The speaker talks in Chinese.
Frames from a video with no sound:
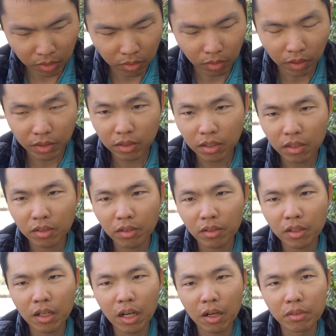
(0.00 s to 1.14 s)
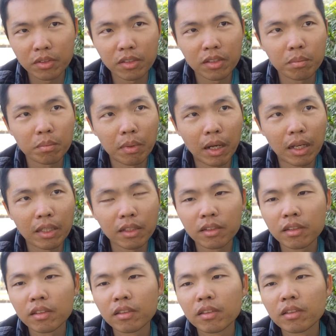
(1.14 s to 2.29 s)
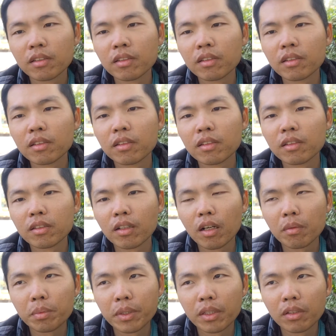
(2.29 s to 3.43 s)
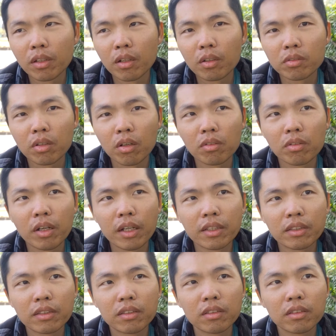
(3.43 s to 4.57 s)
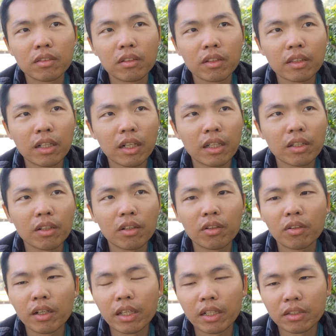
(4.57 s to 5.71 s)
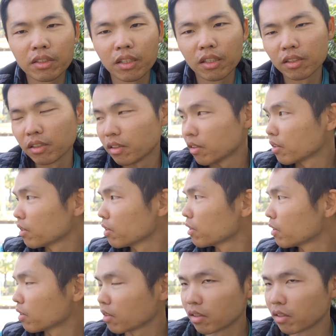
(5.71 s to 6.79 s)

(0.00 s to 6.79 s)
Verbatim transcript: 那换软垫又要好几百，然后皮又要重花一次，哇，大概又要花两千。